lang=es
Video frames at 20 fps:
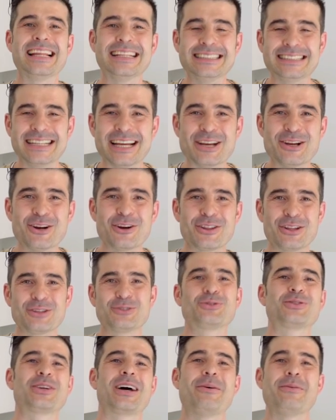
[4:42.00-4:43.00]
interior de
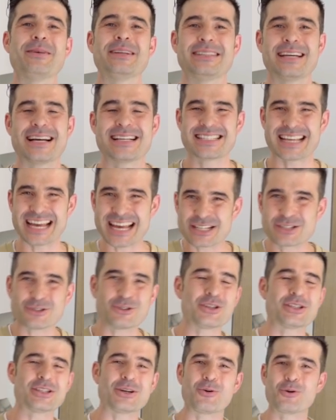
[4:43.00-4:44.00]
tus gavetas.
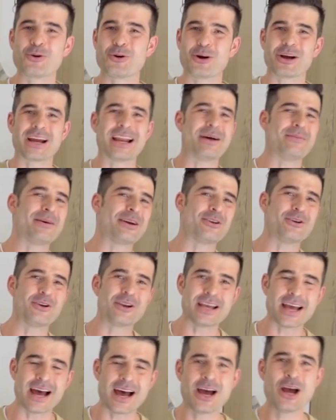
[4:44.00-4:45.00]
Estoy seguro que la
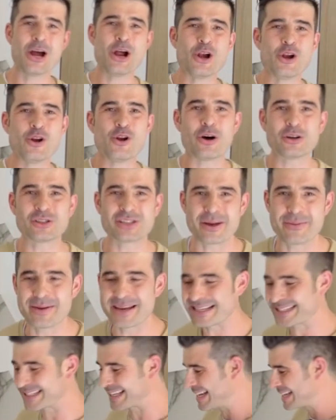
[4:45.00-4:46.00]
mayoría no
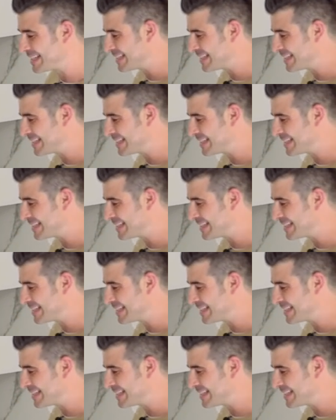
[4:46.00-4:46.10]
sabéis que